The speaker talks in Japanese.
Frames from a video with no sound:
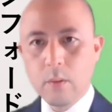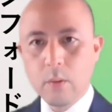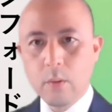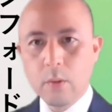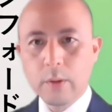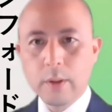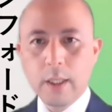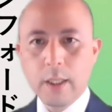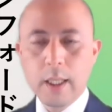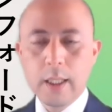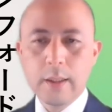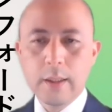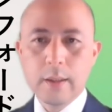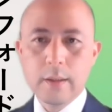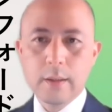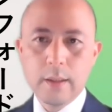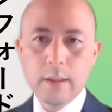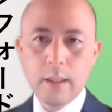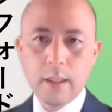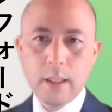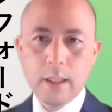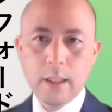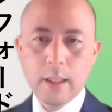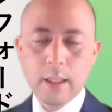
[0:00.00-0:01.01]
お互いです
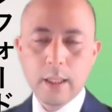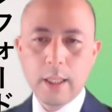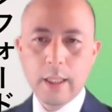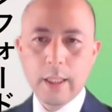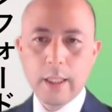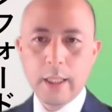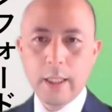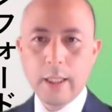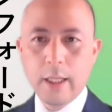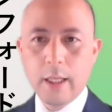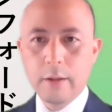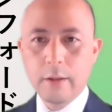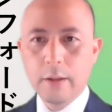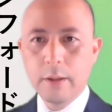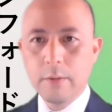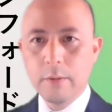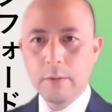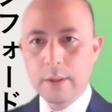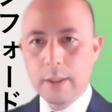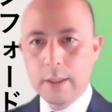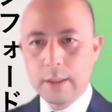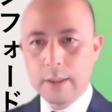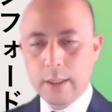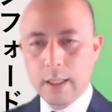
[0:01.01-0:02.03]
ね、限りある
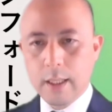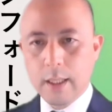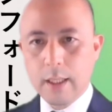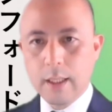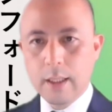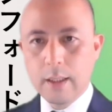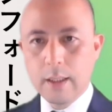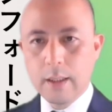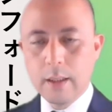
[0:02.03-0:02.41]
命ですから、